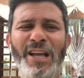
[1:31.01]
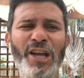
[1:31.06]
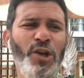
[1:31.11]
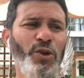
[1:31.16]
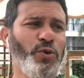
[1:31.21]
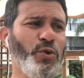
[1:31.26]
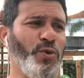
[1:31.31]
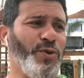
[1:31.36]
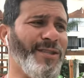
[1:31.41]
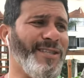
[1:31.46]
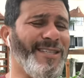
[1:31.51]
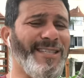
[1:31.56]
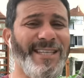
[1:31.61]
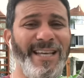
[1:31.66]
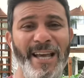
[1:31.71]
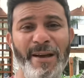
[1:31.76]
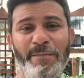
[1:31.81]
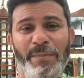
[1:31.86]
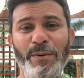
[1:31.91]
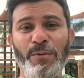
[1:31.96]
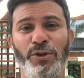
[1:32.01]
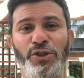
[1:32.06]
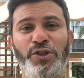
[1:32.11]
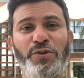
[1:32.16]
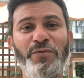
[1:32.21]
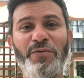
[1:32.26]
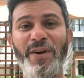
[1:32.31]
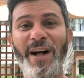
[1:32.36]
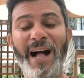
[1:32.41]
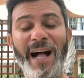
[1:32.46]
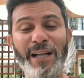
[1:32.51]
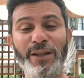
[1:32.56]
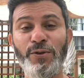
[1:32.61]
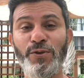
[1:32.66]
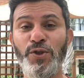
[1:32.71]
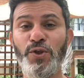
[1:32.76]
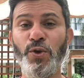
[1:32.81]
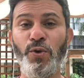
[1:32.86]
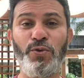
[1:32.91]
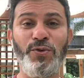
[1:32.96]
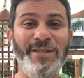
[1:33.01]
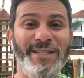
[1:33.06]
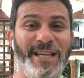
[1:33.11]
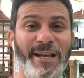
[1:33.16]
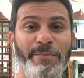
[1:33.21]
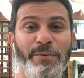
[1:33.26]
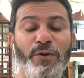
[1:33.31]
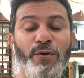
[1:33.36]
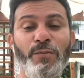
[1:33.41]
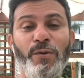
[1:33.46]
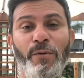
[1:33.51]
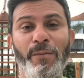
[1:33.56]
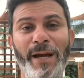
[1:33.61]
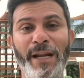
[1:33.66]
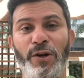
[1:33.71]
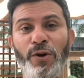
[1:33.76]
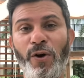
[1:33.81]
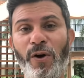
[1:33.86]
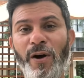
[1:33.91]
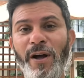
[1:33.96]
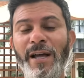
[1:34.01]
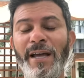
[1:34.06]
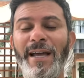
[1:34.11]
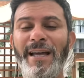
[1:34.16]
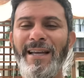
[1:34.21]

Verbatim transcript: eu estou sempre motivado, eu estou sempre no meu melhor.